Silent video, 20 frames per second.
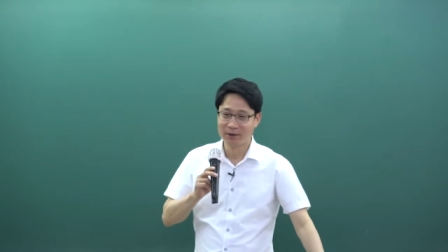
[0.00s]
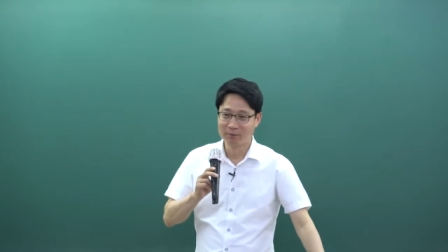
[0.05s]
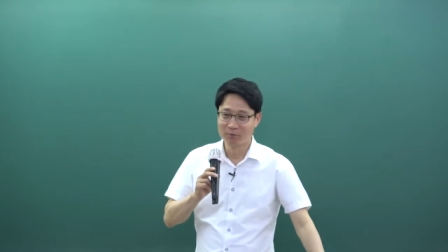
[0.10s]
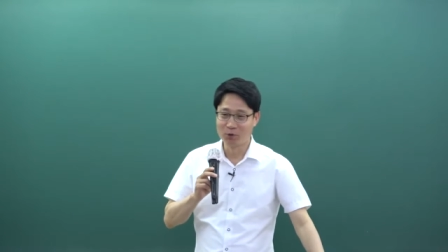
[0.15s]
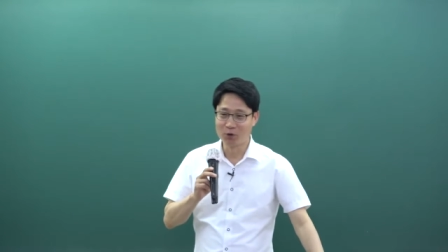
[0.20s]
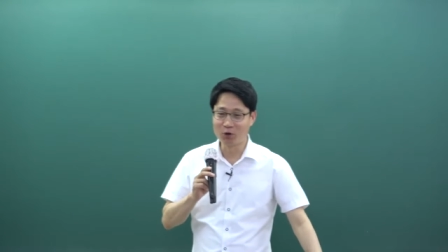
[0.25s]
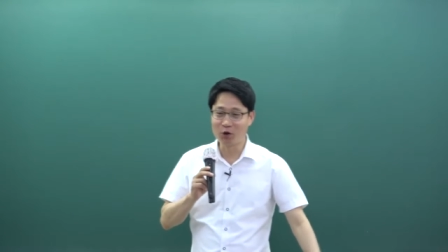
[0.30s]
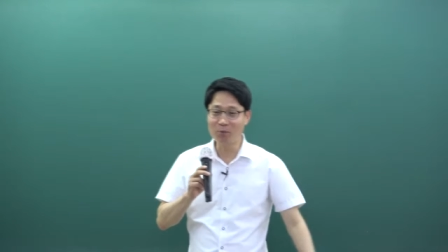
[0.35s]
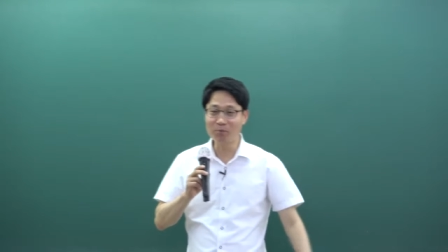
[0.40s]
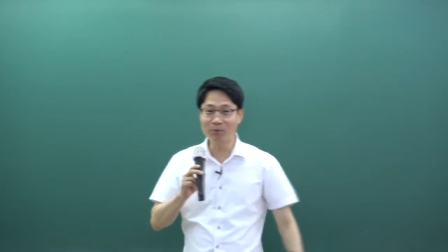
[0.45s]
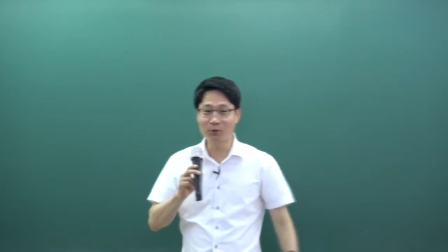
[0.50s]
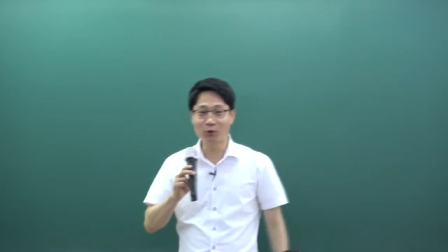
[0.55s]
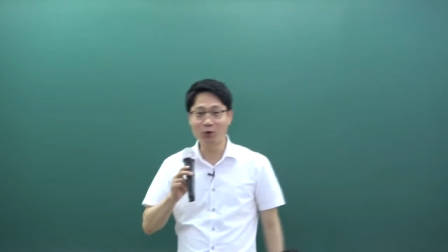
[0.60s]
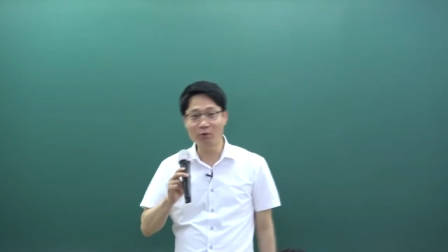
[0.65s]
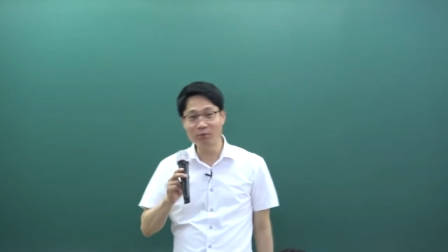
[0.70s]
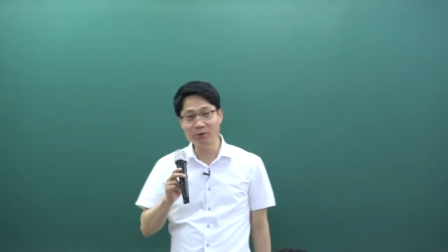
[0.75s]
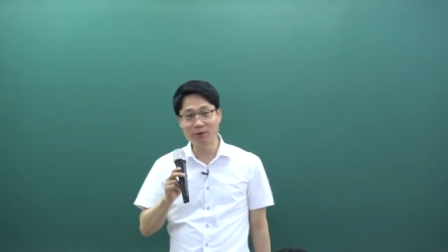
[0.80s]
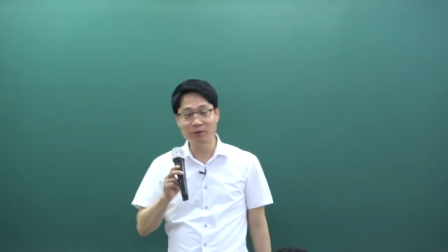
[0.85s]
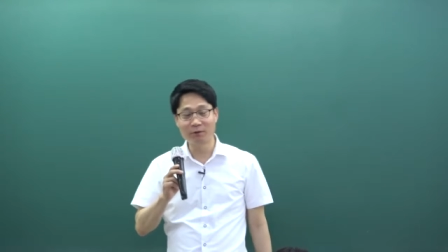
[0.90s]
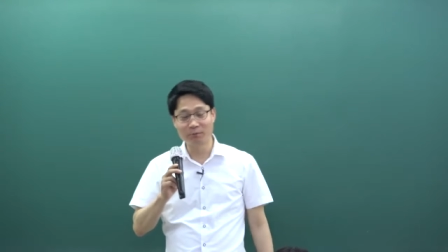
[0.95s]
뭐, 껌,
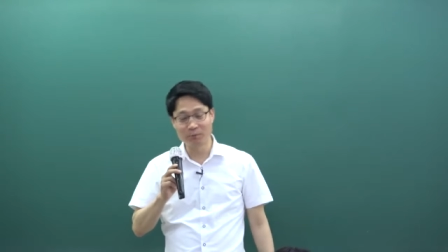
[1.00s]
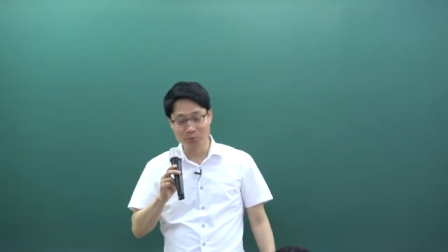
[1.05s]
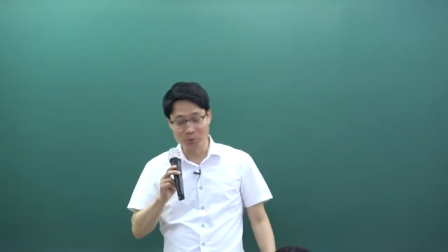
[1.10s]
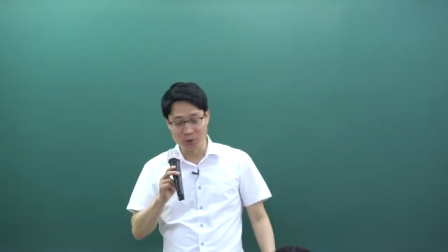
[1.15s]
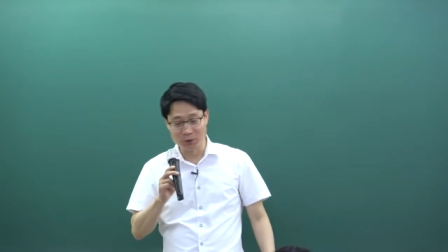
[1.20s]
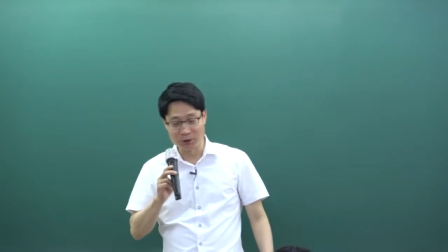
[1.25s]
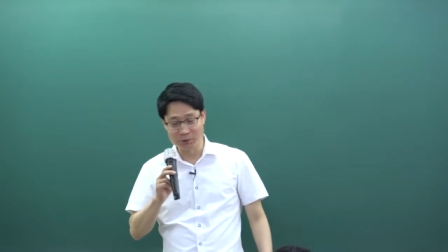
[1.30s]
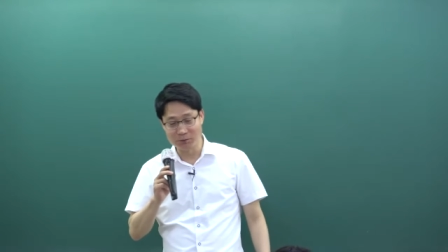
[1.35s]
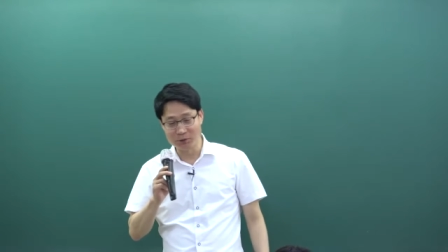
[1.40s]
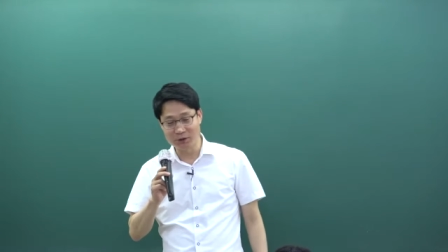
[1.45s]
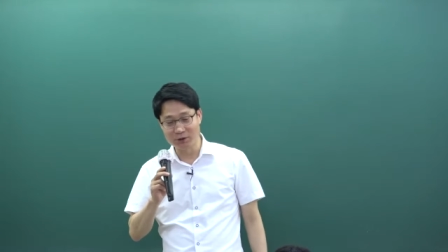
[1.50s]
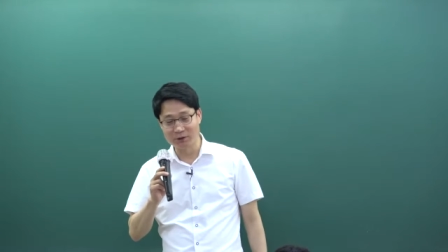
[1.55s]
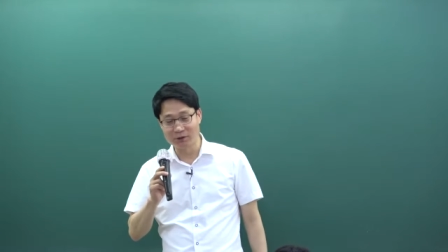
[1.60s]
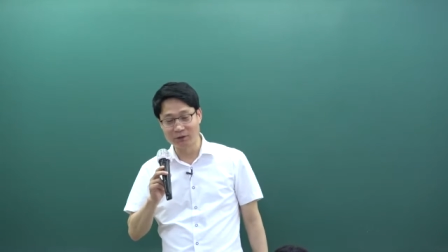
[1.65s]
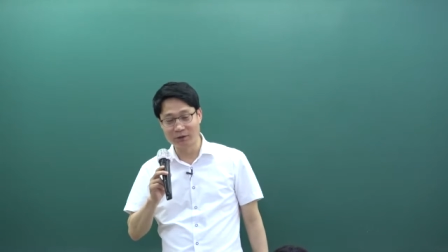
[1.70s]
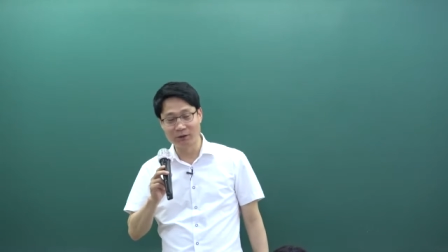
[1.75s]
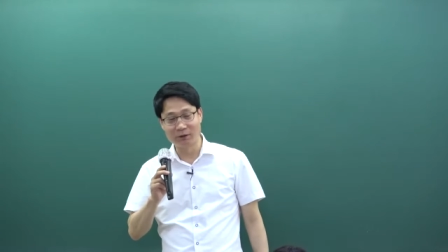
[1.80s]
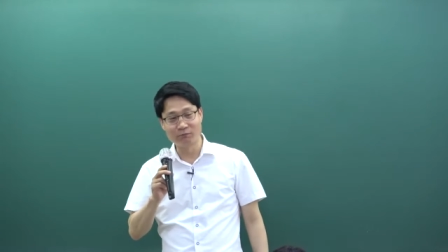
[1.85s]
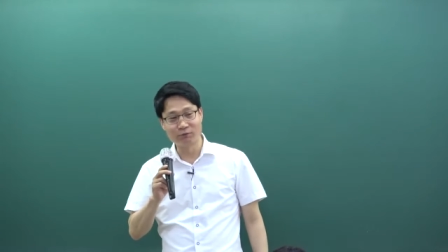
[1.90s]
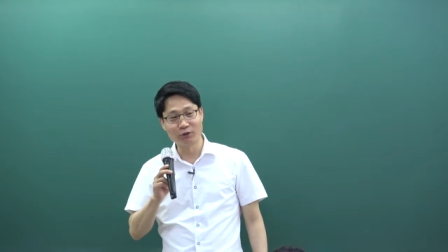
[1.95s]
껌을 뭐
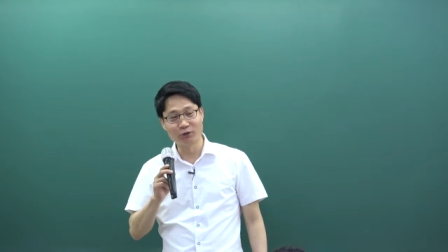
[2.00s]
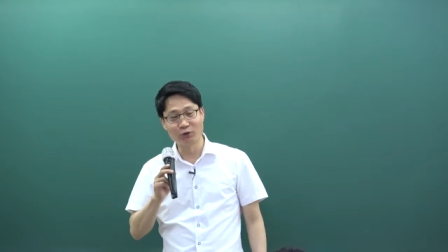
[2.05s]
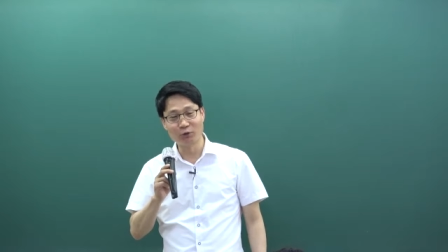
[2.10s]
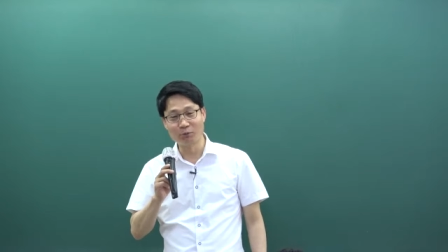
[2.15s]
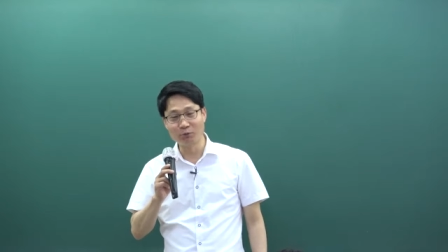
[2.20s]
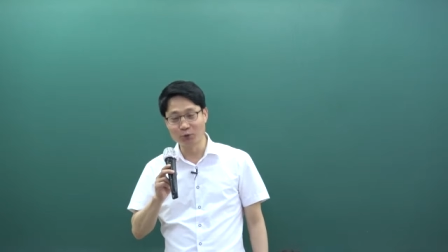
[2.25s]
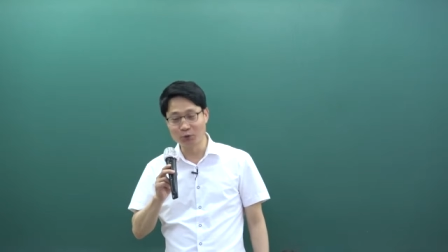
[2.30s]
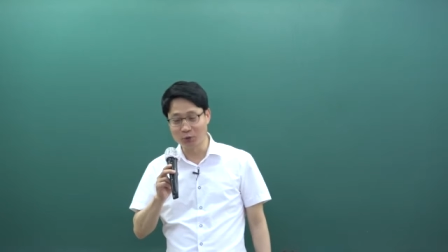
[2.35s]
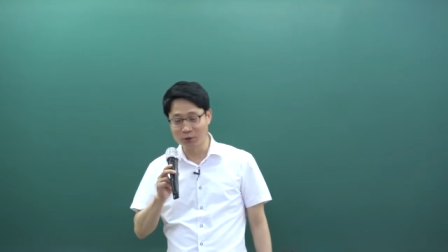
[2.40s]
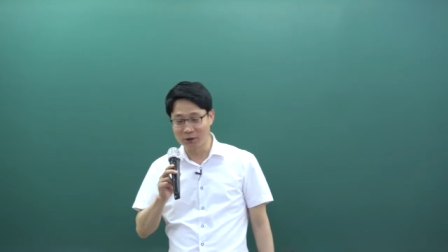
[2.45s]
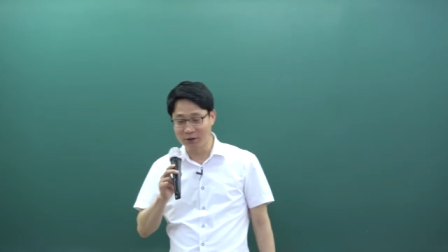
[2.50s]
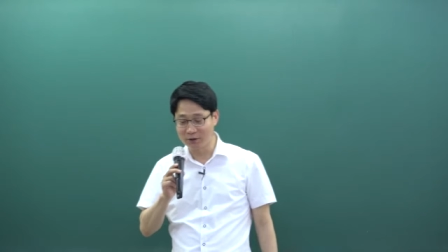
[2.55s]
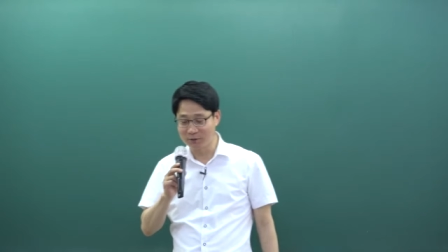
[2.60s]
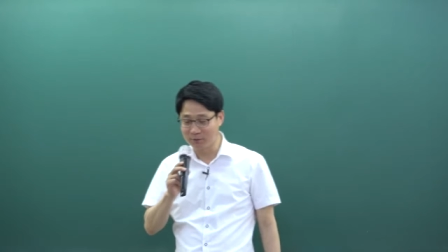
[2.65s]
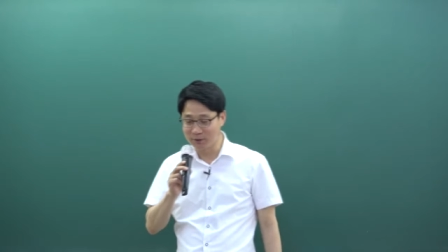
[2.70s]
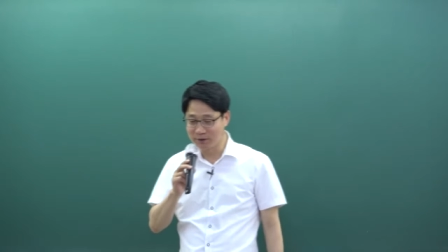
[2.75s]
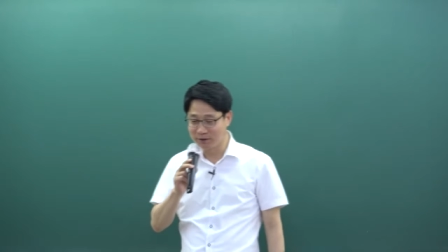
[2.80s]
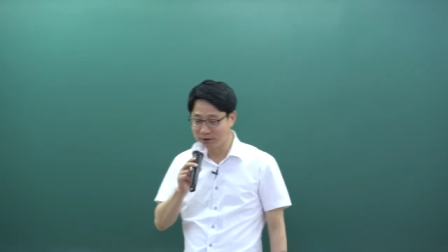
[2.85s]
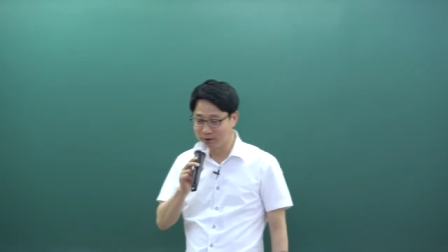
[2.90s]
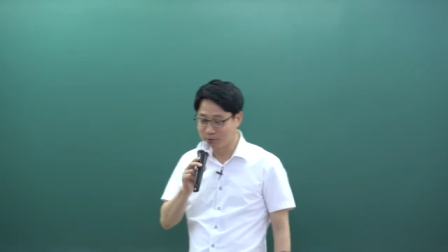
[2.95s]
씹으시든, 아, 물론 너무 소리가
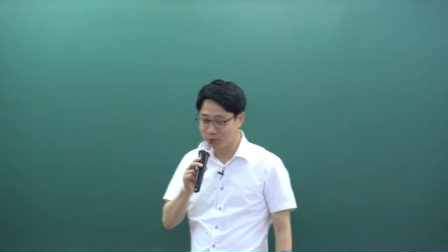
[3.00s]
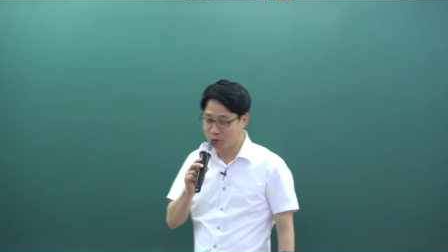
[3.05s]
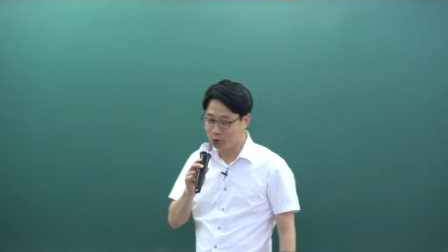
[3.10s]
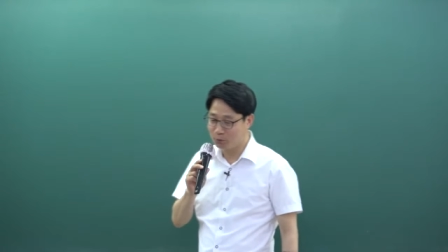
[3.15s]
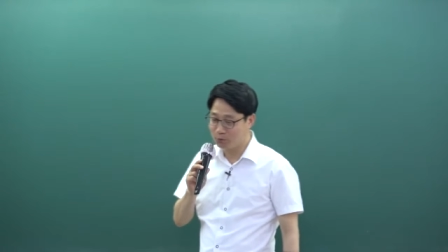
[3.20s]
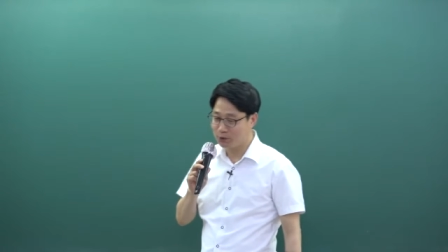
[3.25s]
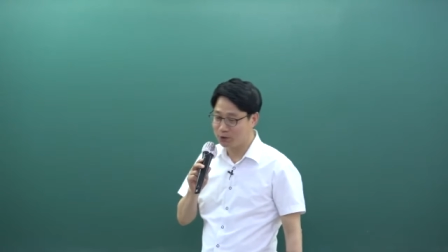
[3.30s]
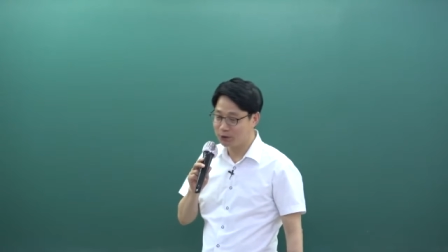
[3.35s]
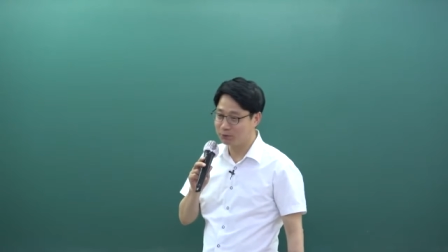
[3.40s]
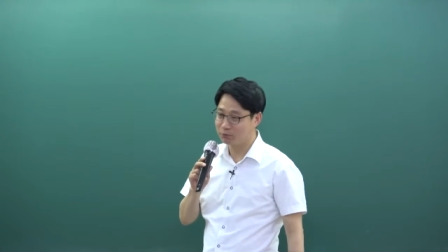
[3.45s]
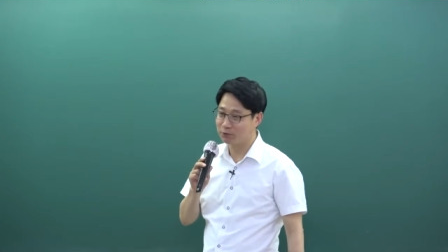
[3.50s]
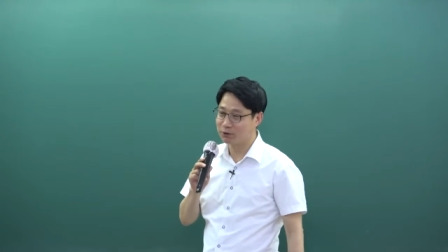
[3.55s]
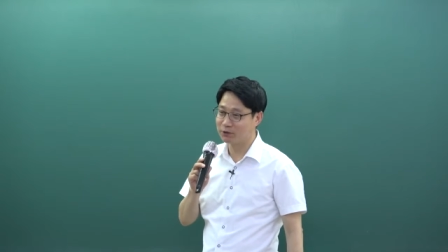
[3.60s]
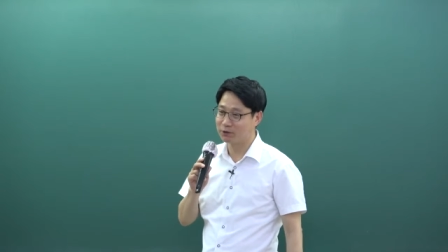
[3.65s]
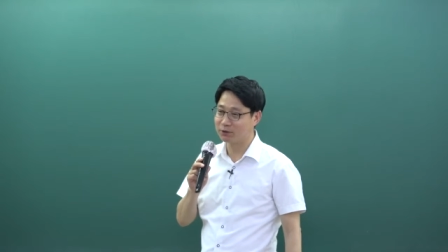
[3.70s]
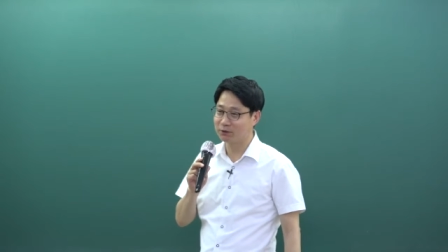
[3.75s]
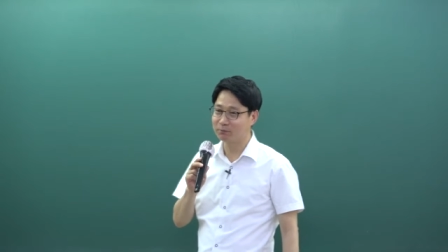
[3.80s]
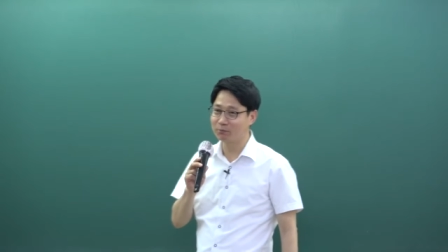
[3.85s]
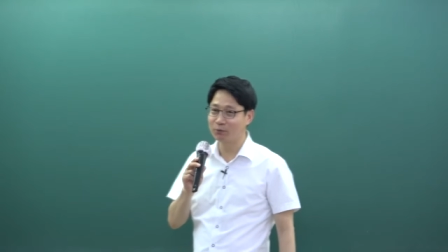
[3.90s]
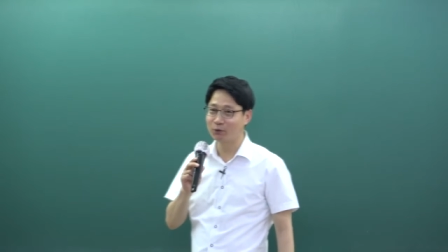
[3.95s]
크면 안 되겠지만, 껌을 씹으시든,